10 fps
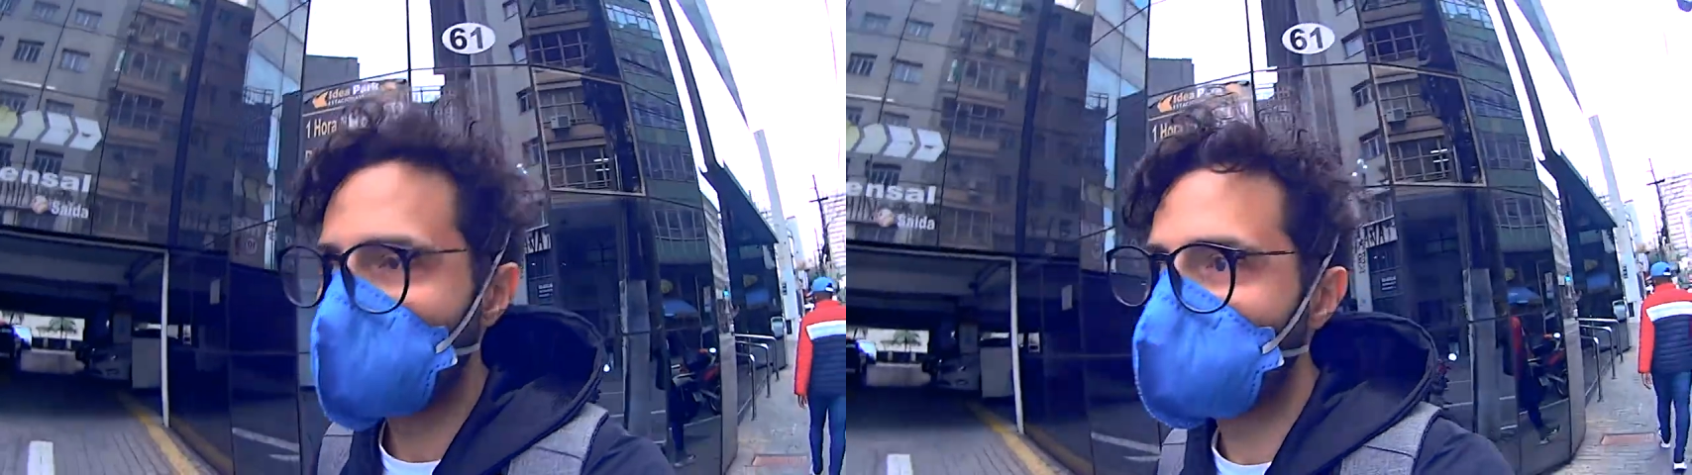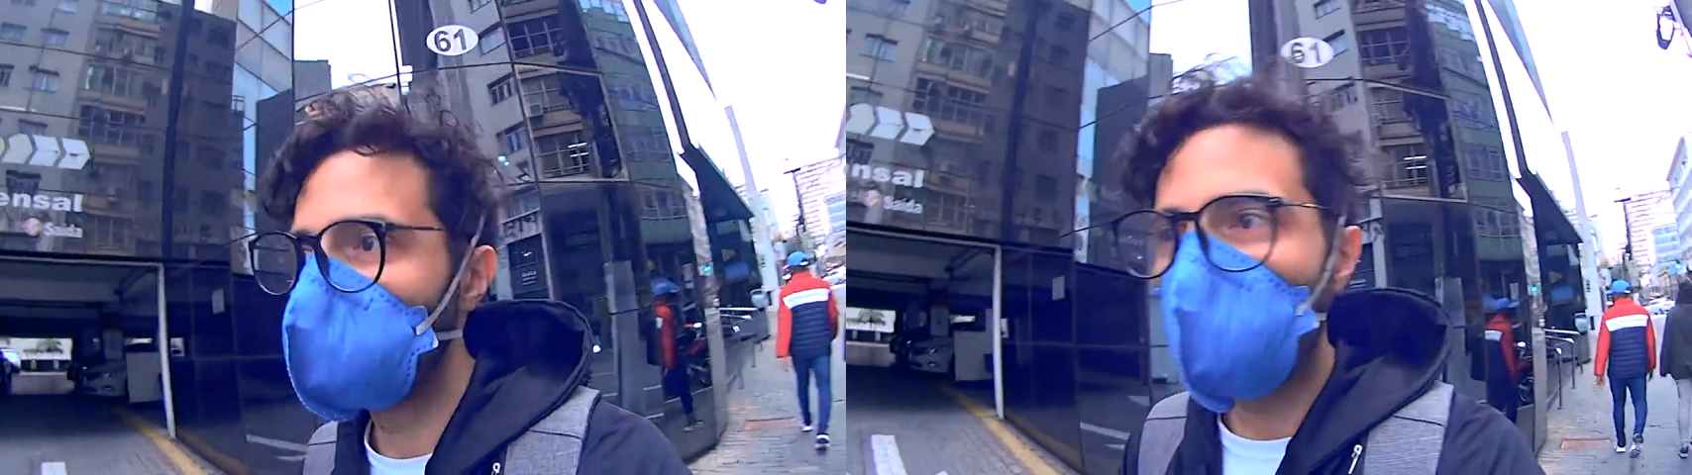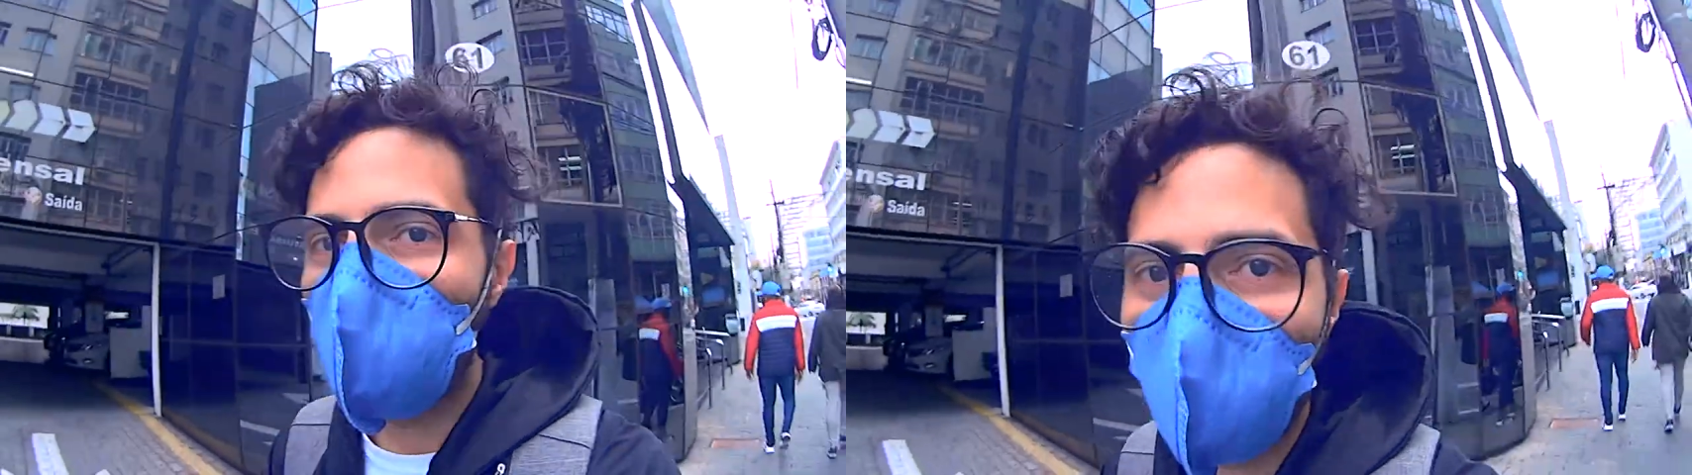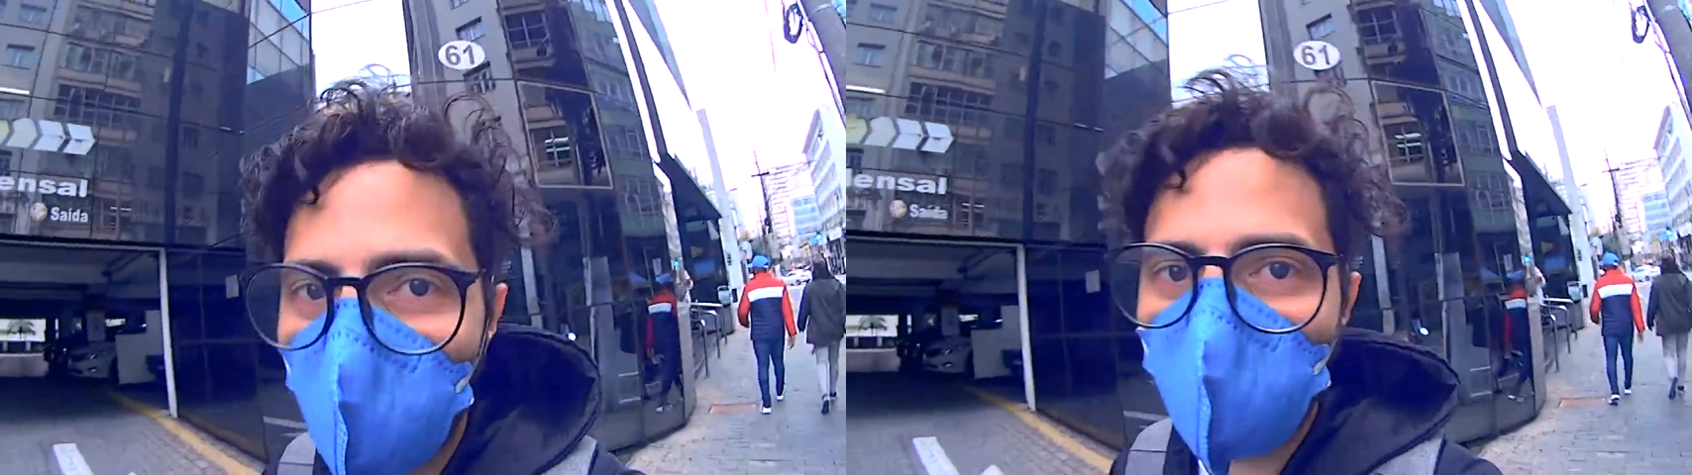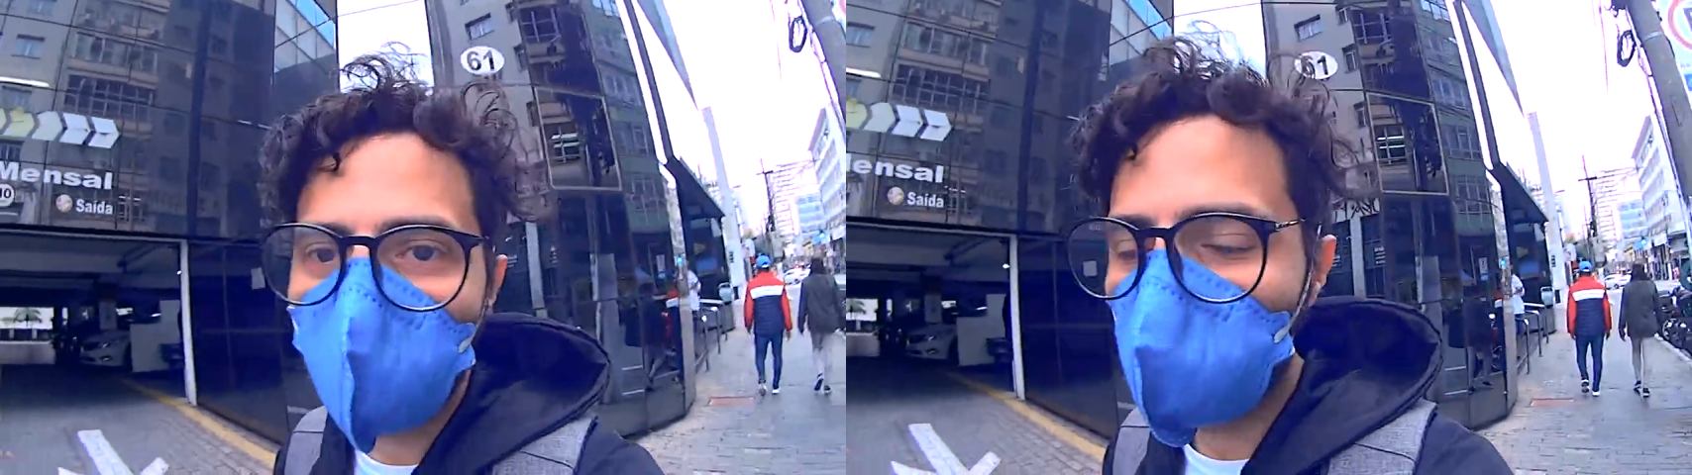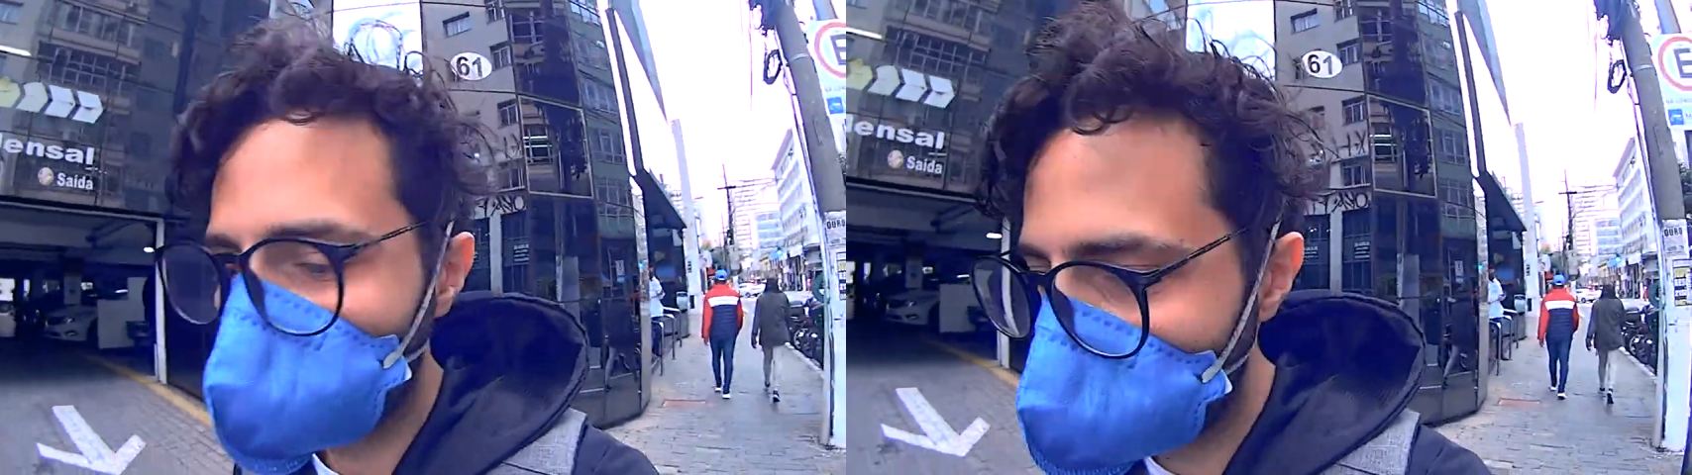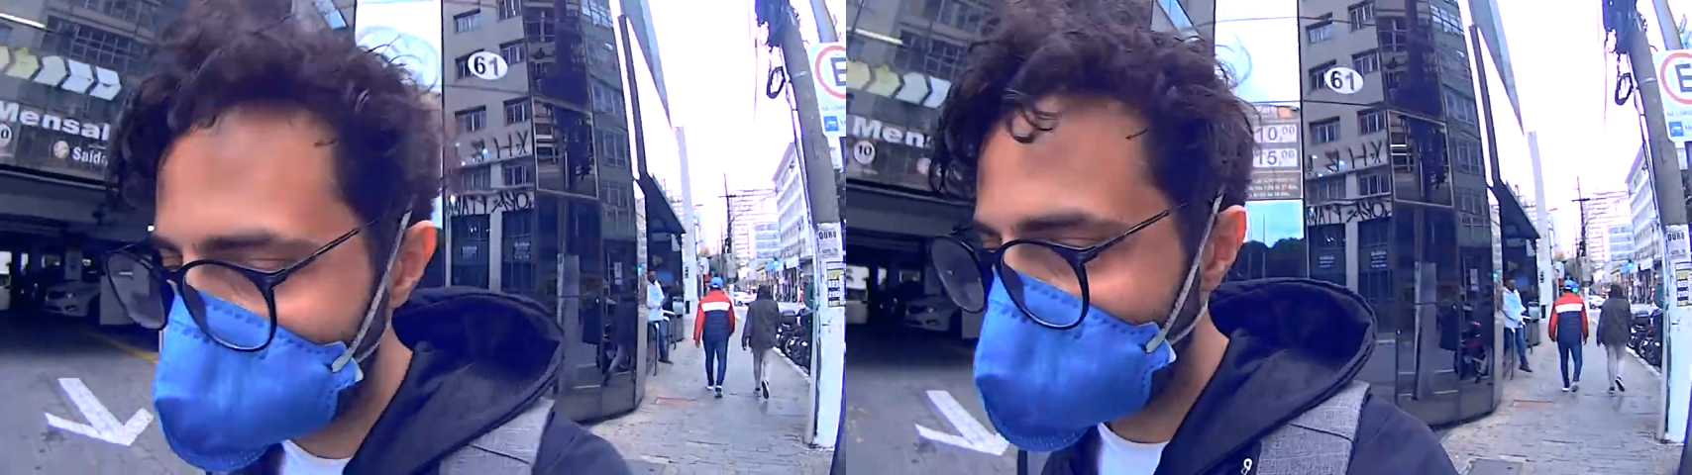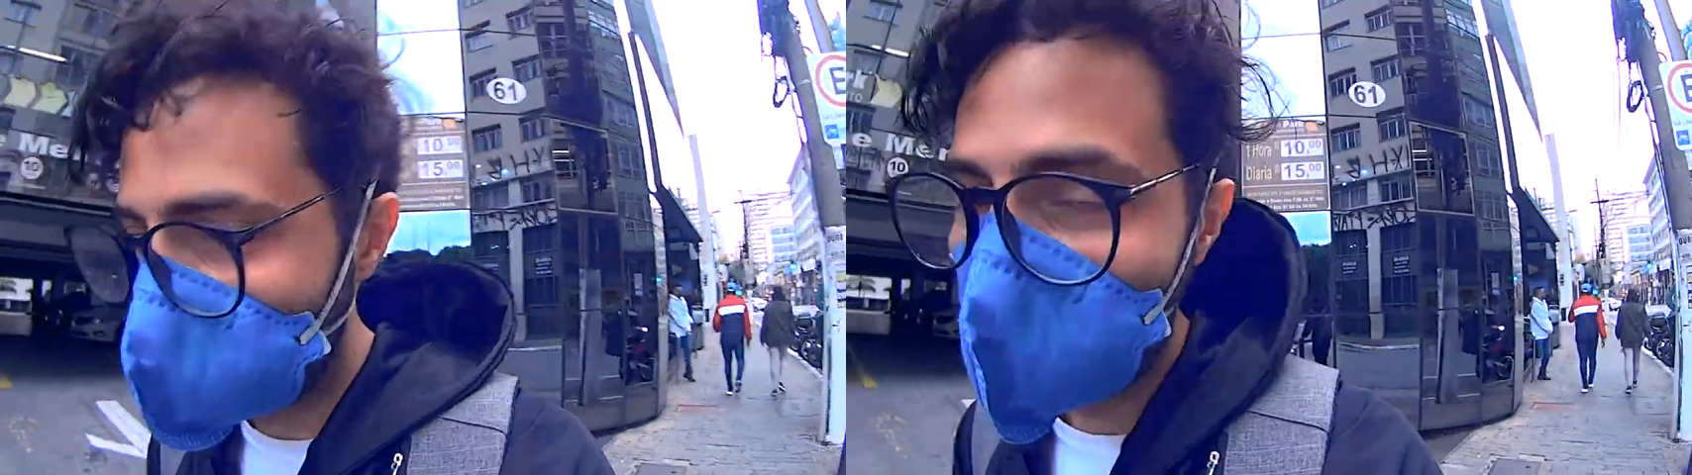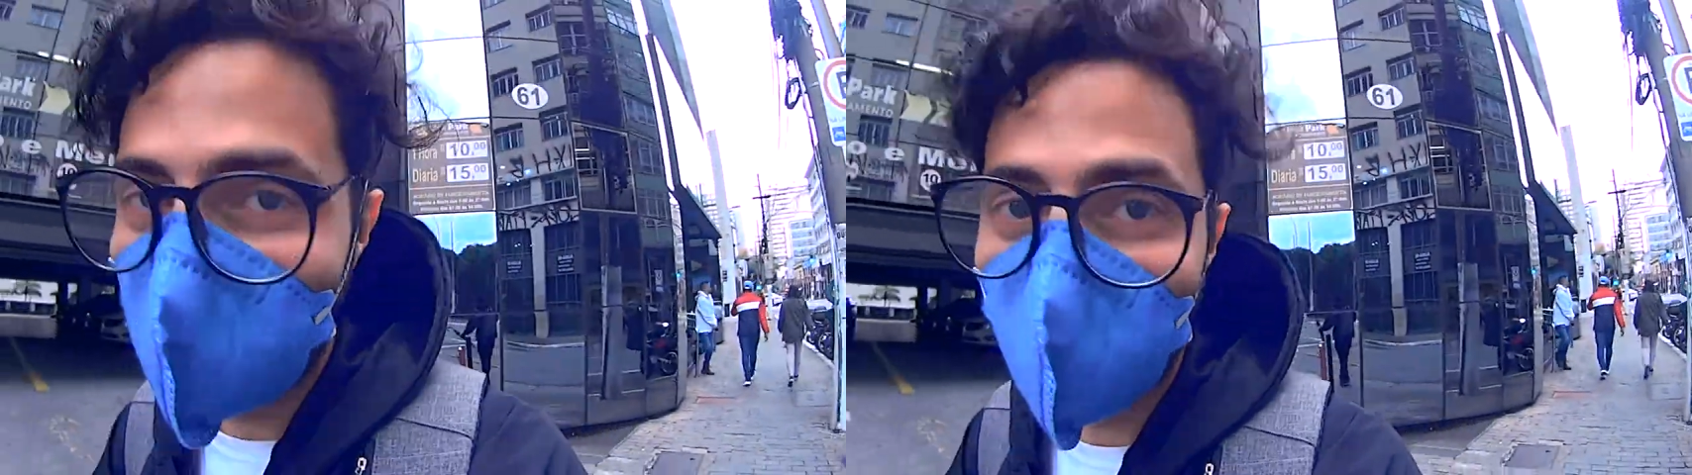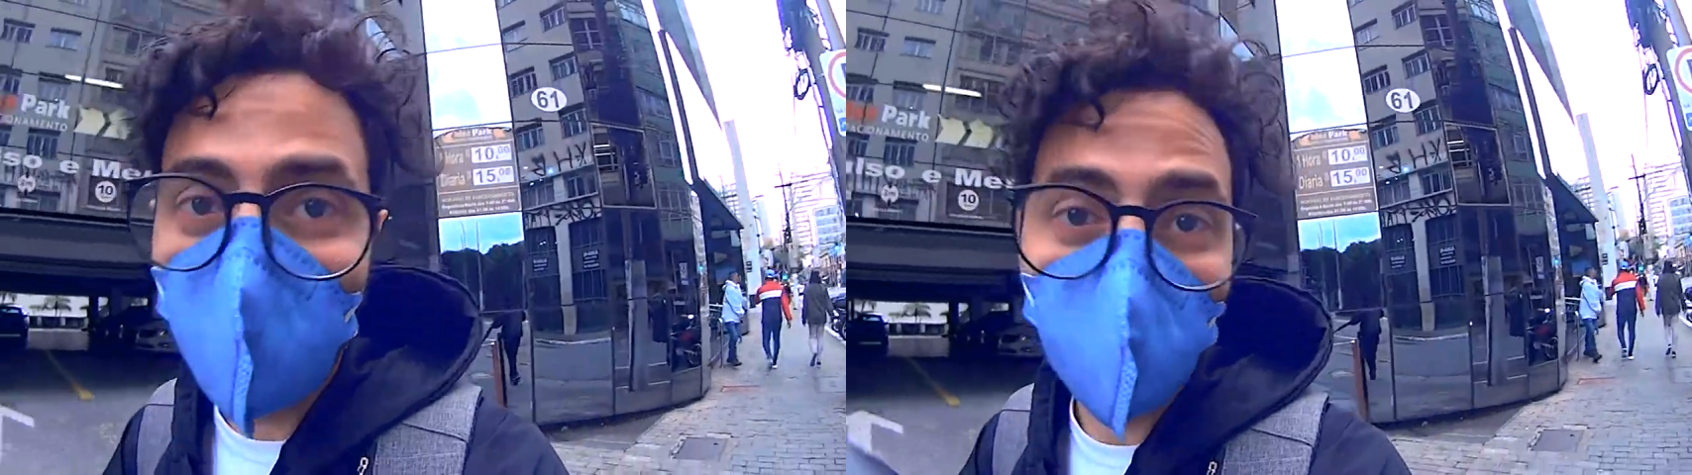Deu a hora
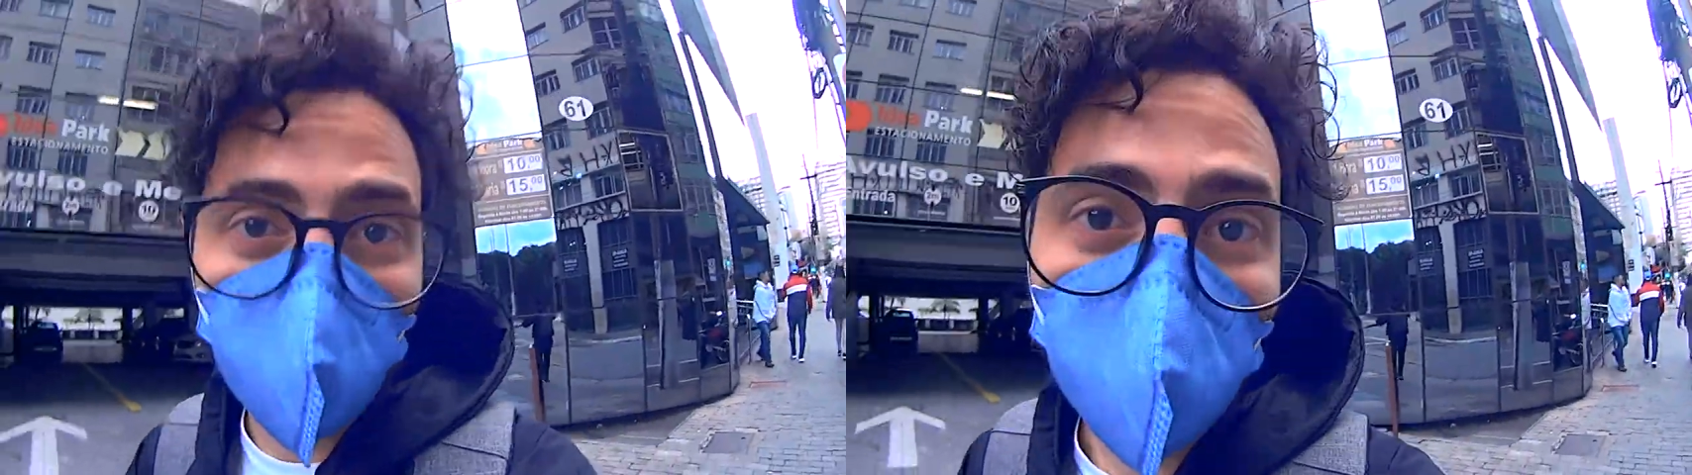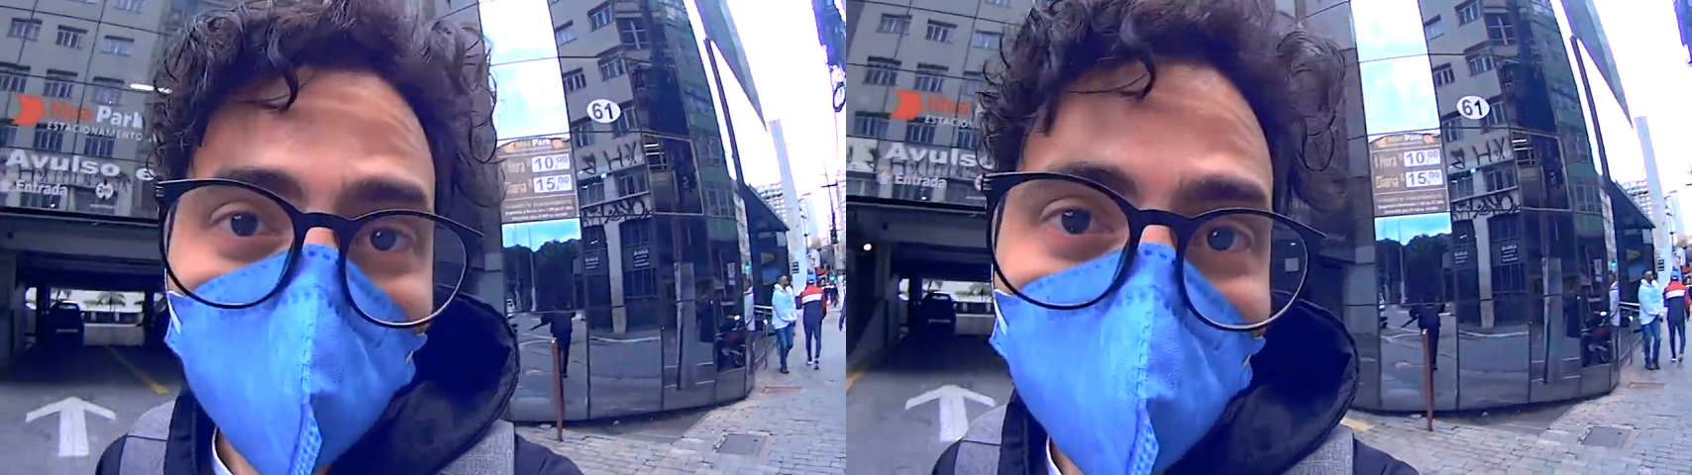de um